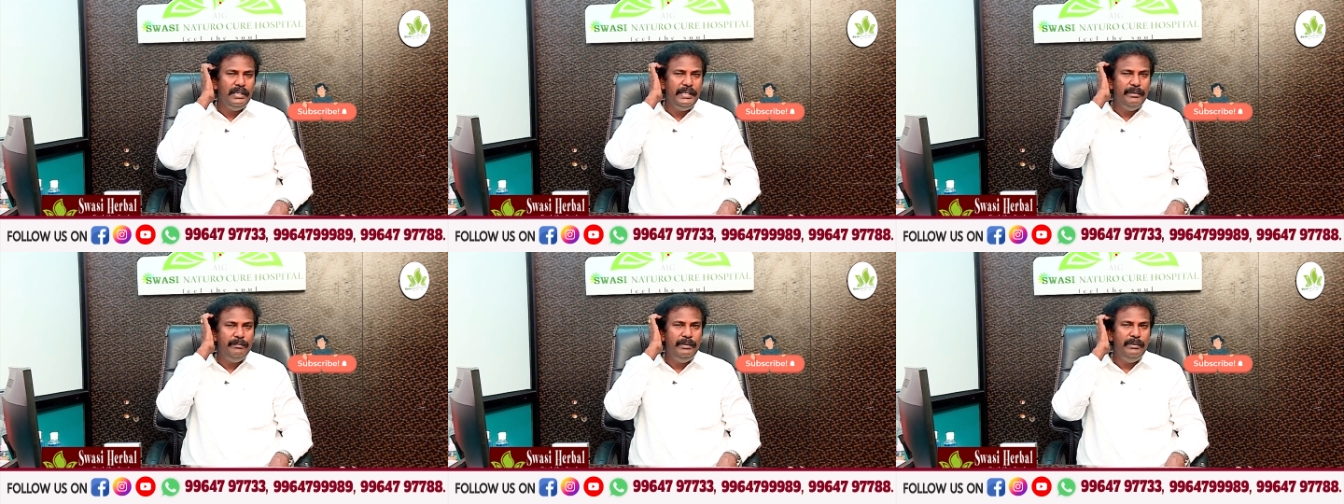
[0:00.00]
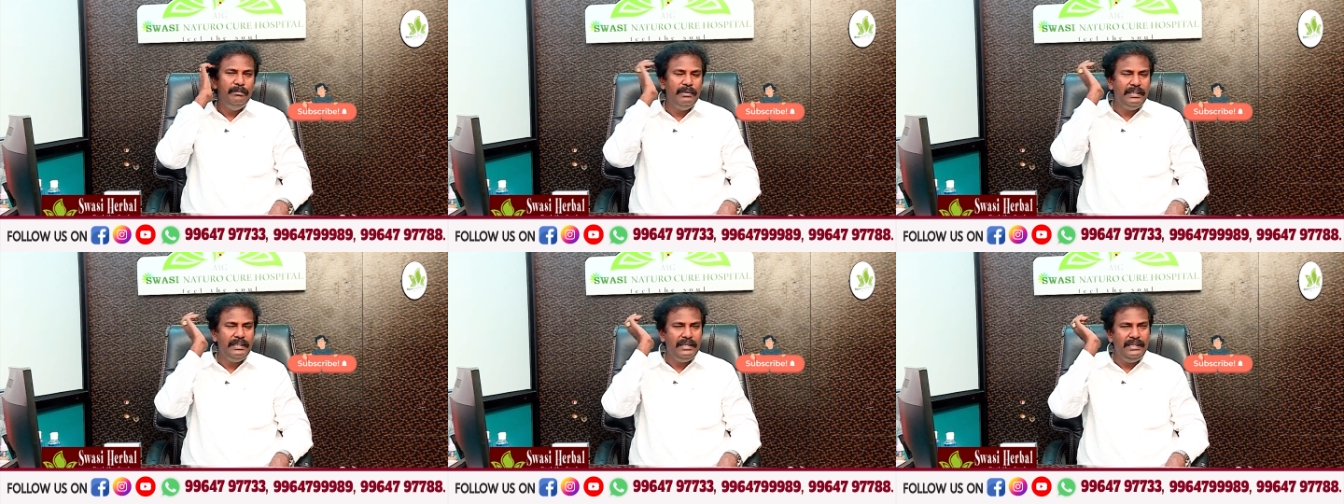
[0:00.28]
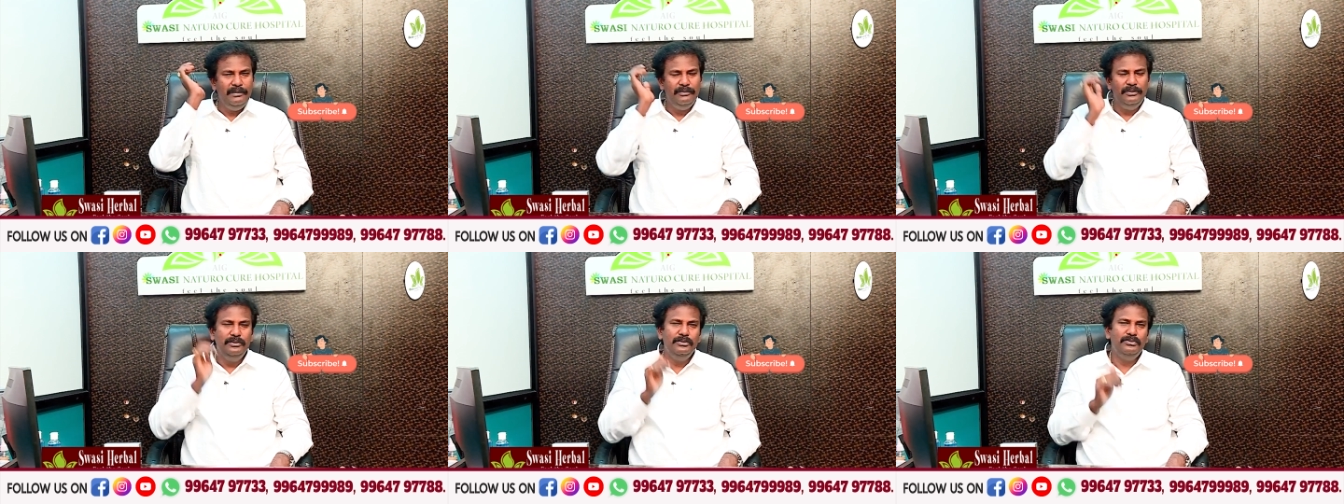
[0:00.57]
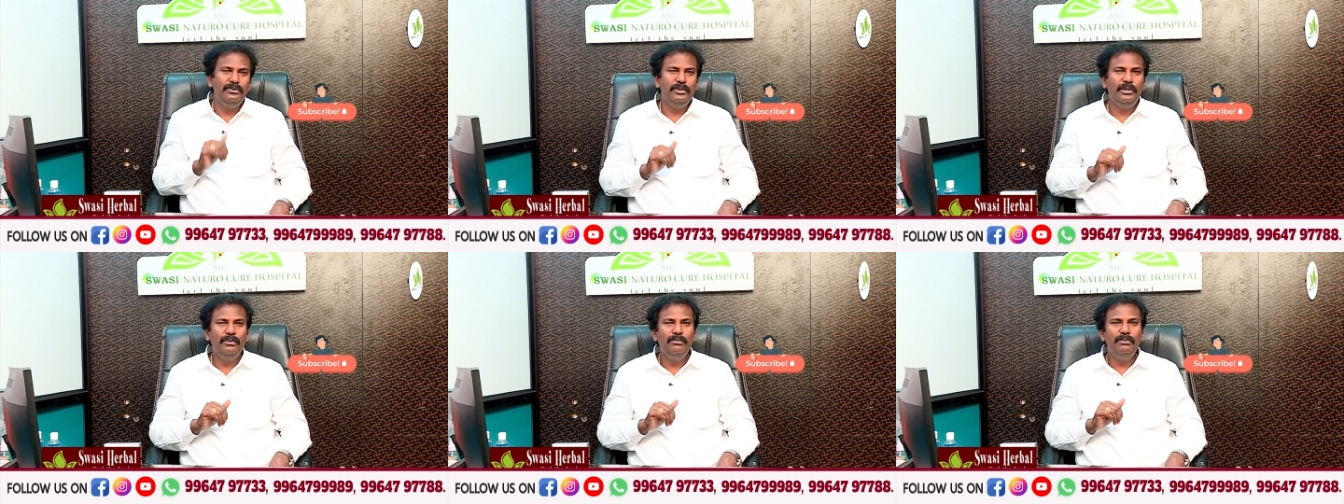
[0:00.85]
இப்படி மண்டையை வந்து
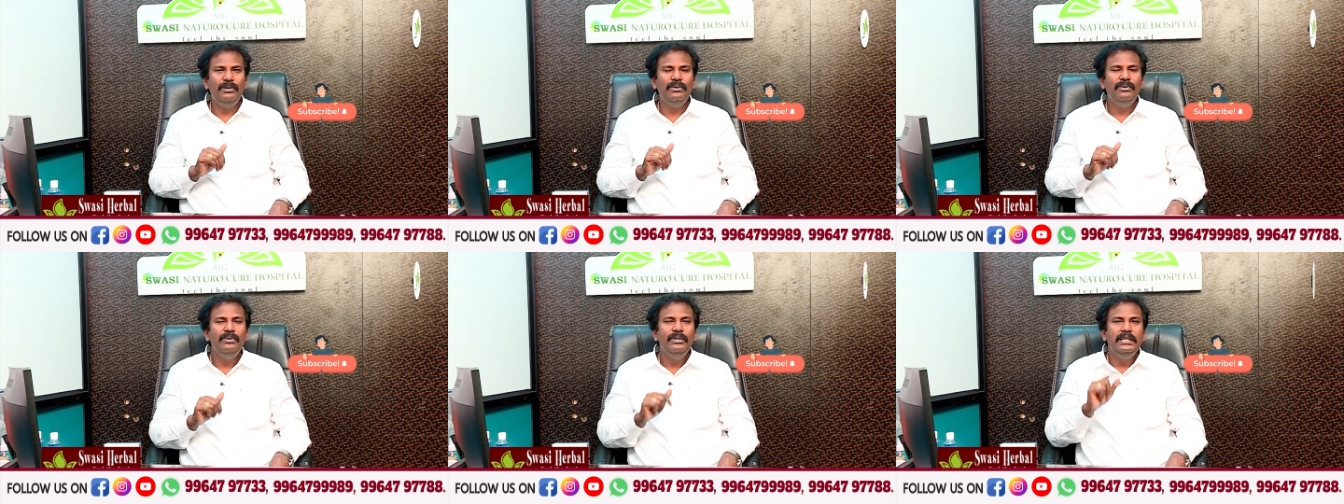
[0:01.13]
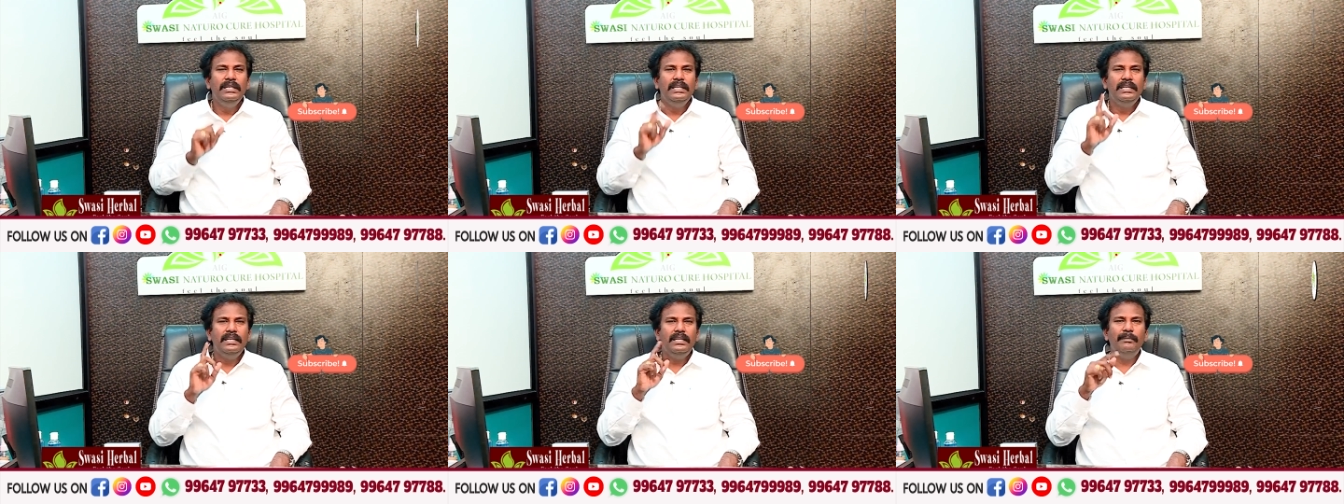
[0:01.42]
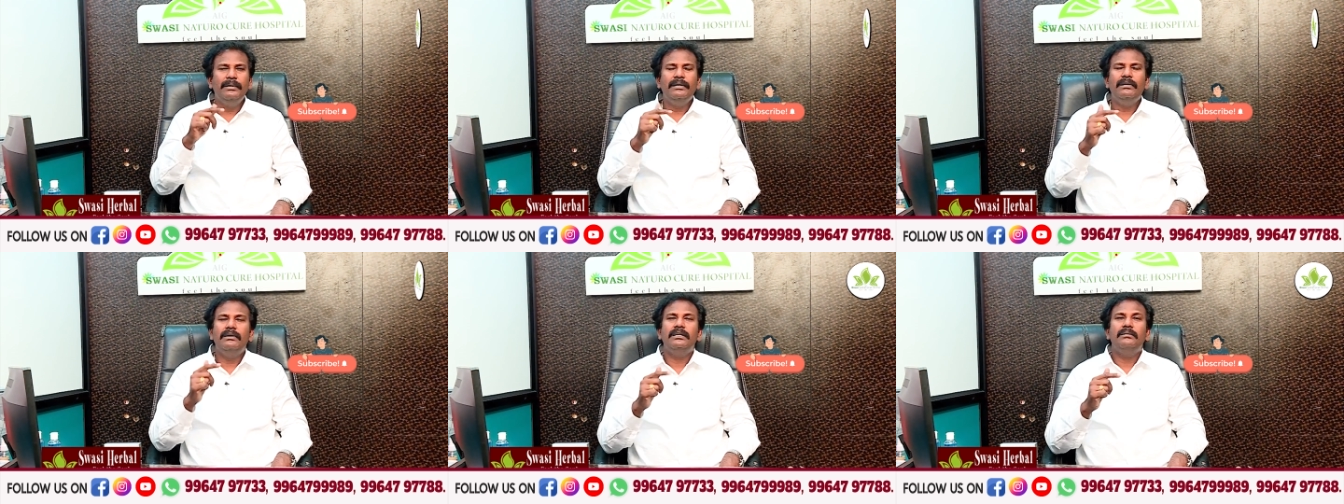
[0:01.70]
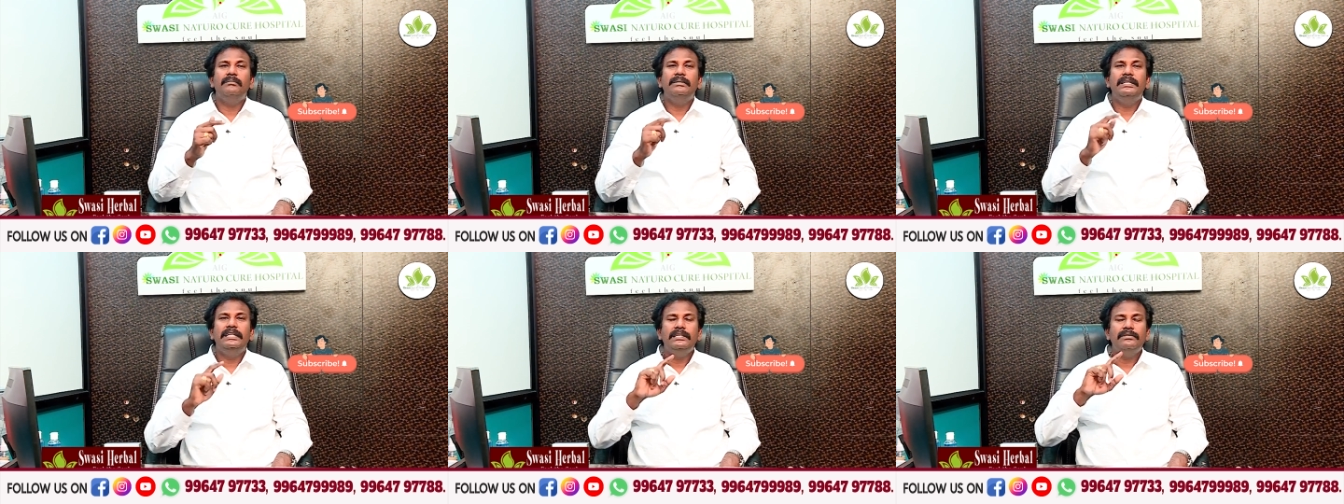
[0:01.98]
சொரிவோம் நமக்கு
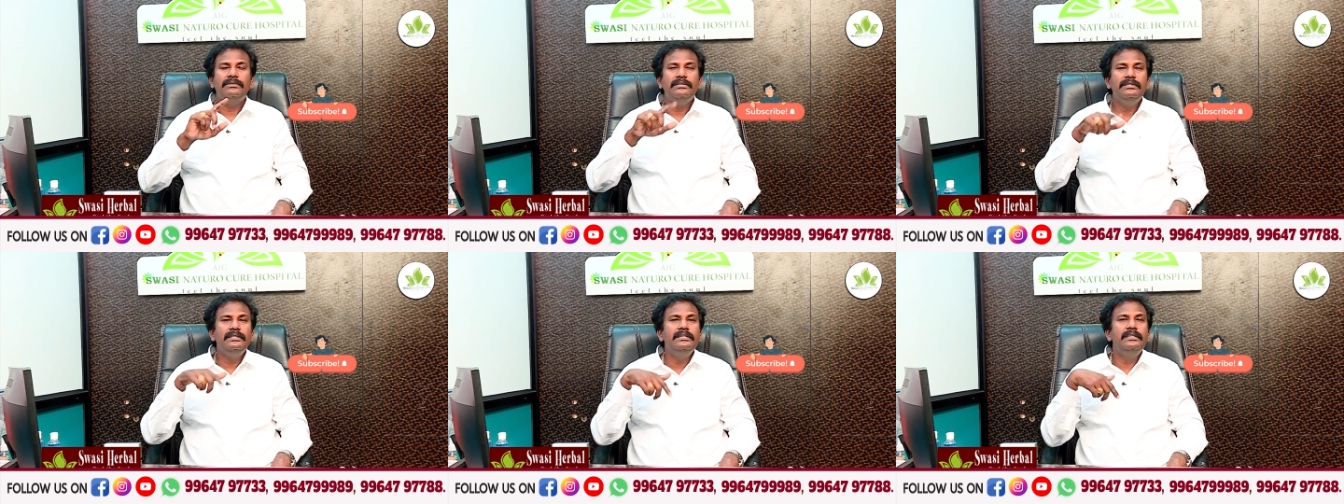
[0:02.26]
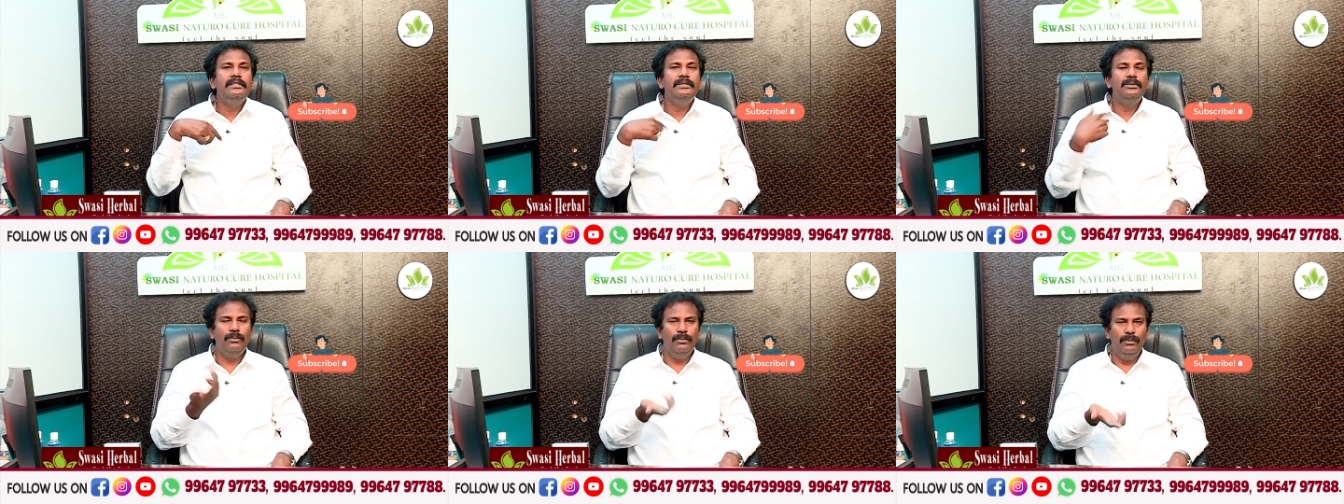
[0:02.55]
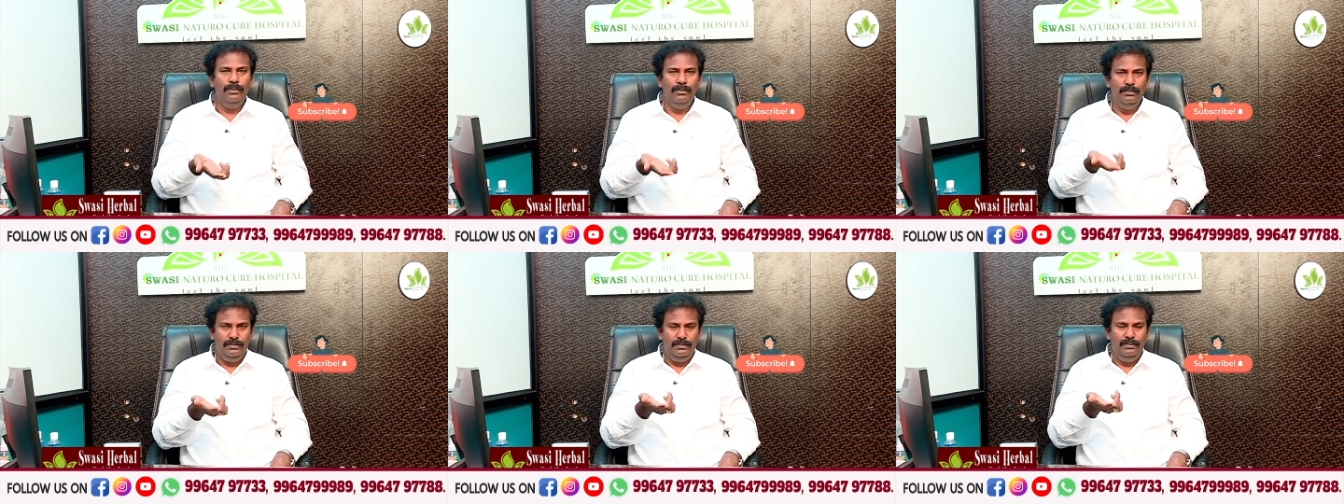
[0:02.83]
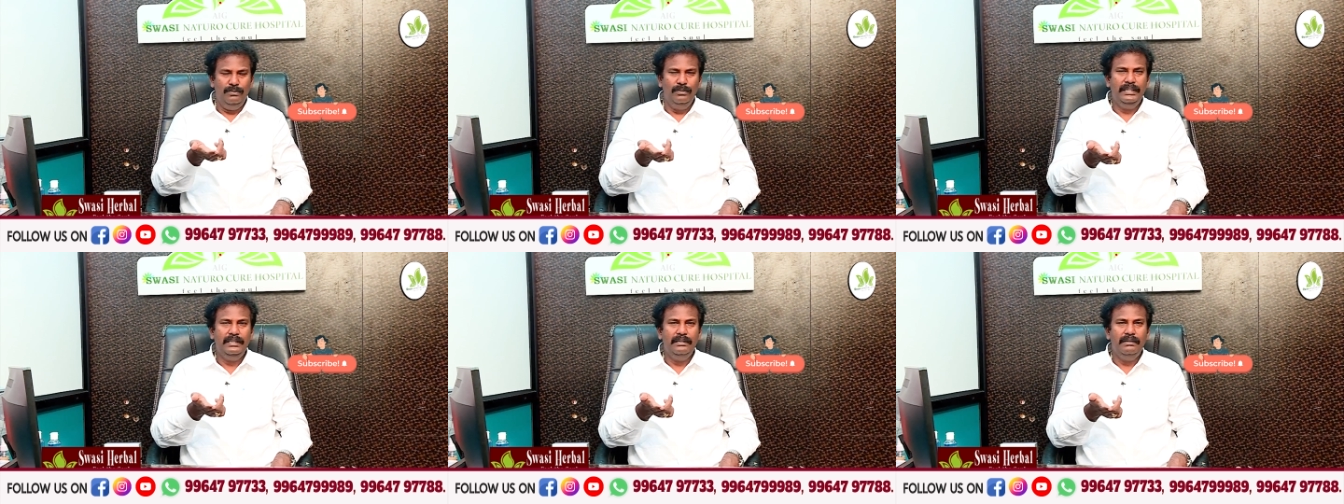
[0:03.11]
ஆட்டோமேட்டிக்காக வந்து எடுத்து கொடுக்கும்
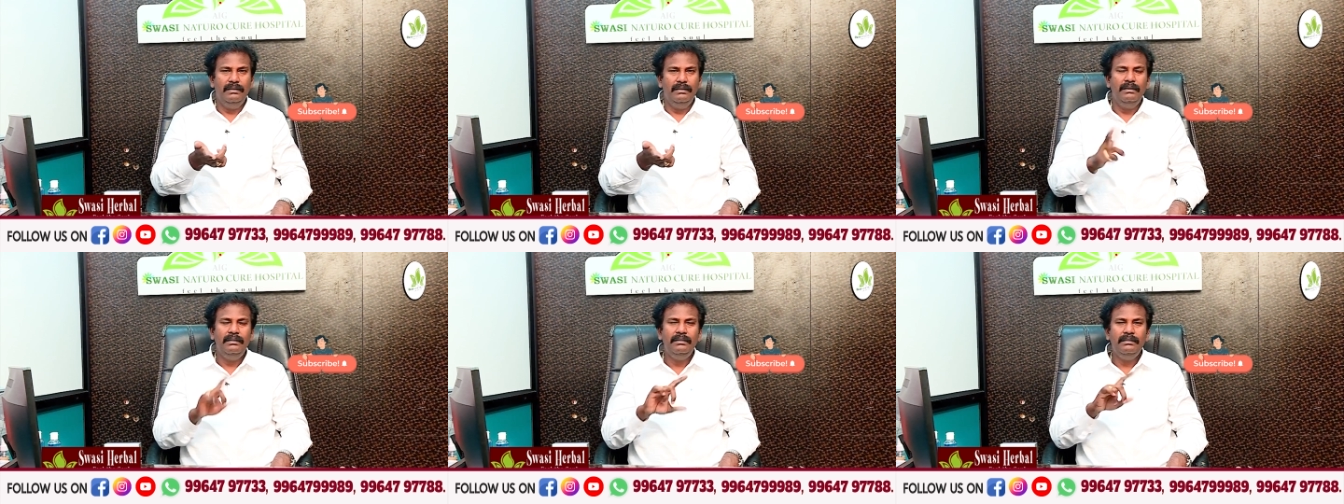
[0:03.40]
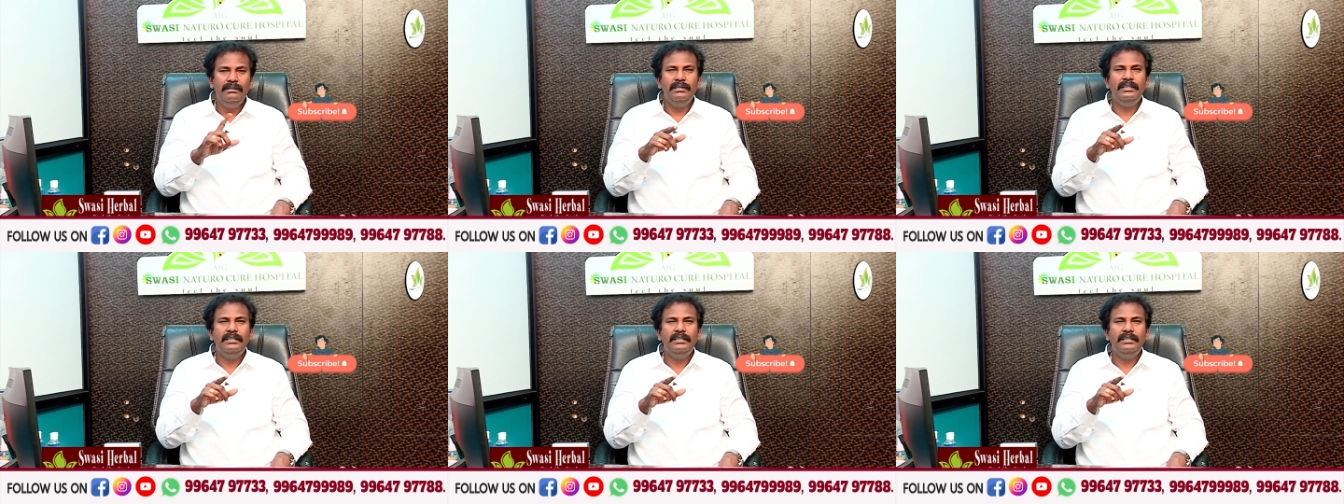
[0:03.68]
உடனே ஆ